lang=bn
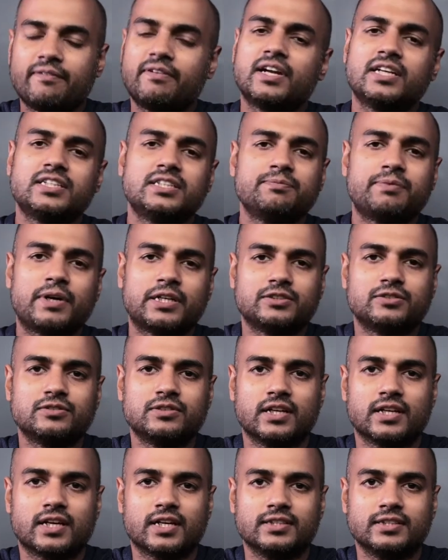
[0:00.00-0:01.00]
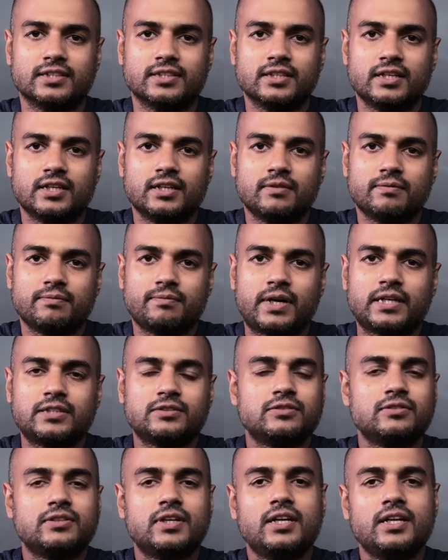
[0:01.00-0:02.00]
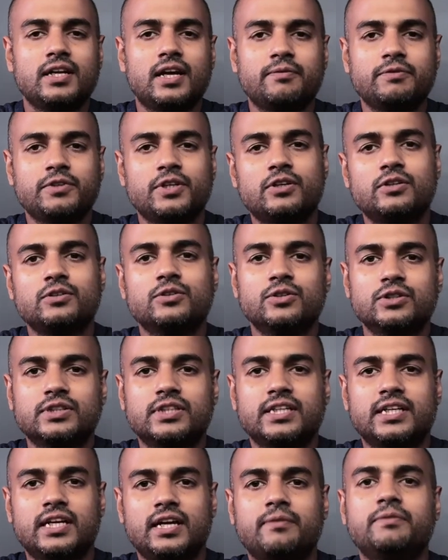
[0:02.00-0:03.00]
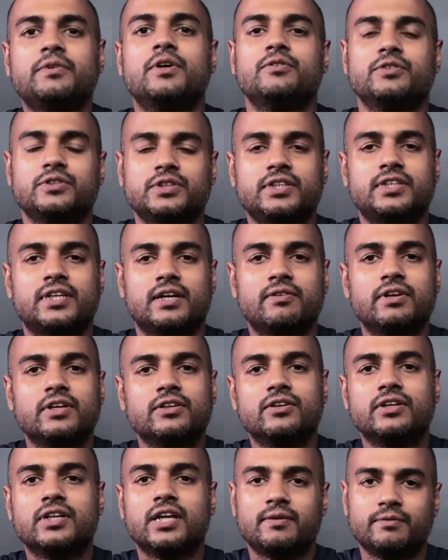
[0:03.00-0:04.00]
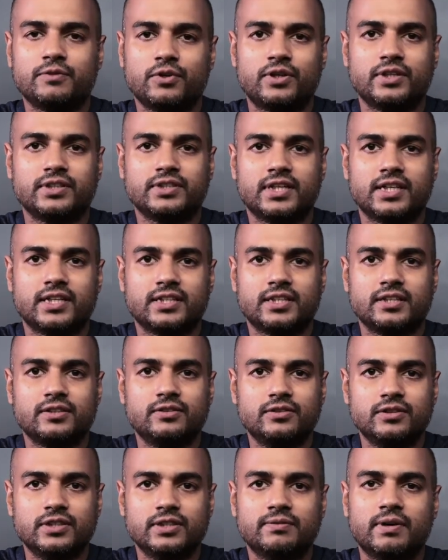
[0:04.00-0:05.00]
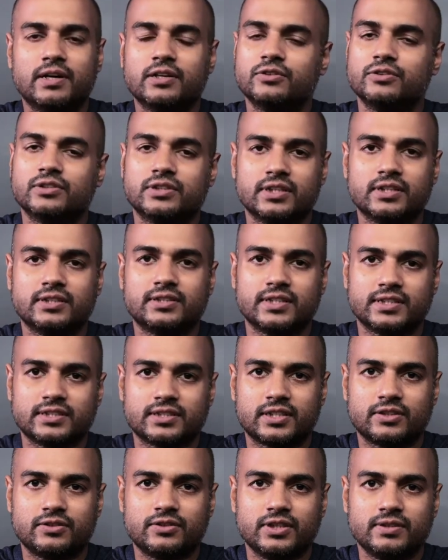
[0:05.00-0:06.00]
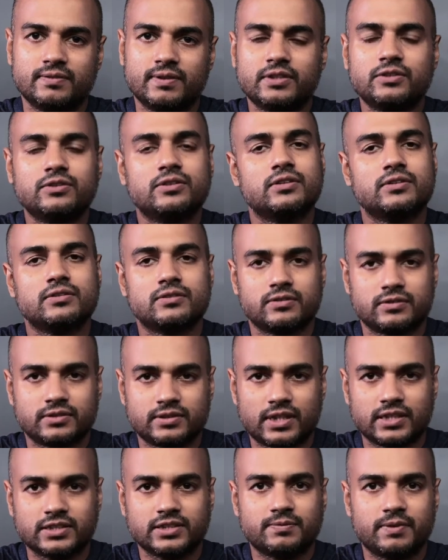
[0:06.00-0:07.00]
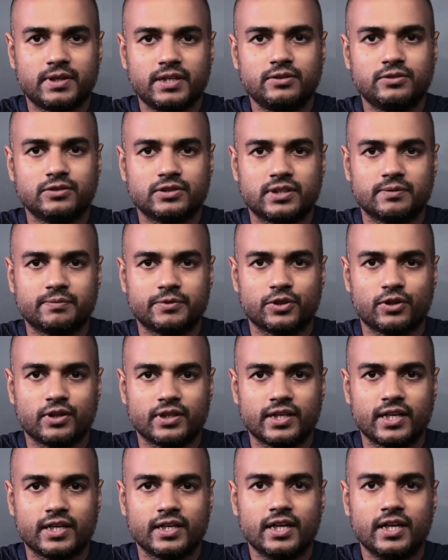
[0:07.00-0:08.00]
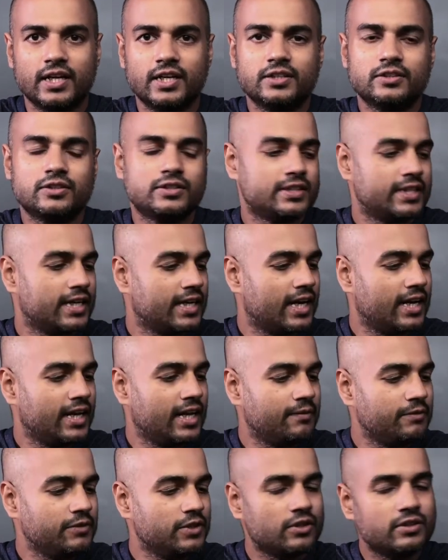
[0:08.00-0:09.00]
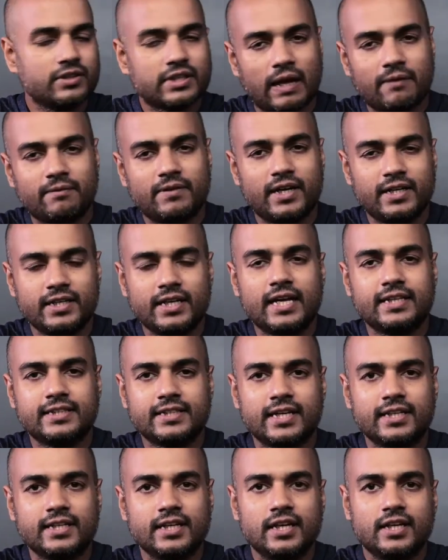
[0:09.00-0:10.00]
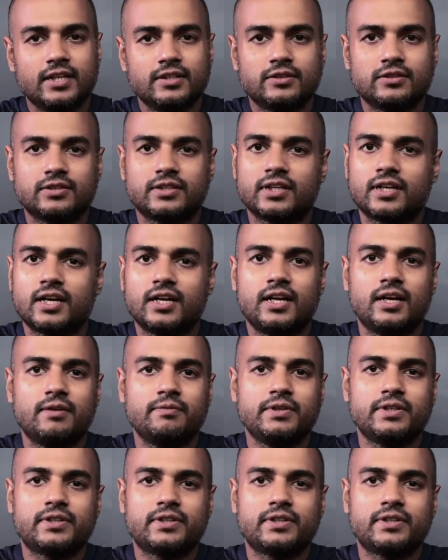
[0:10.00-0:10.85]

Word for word: এবার আসি পার্সোনাল কাজে পার্সোনালি আমি যখন ঘুরতে যাই আমি অবশ্যই ট্রাভেল করি আমি অনেক জায়গাতেই ঘুরি বা ঘুরতে চেষ্টা করি বা চান্স পেলেই ঘুরতে চলে যাই তো সেখানে আমি যখন ক্যামেরা নিয়ে যাই তো সেখানে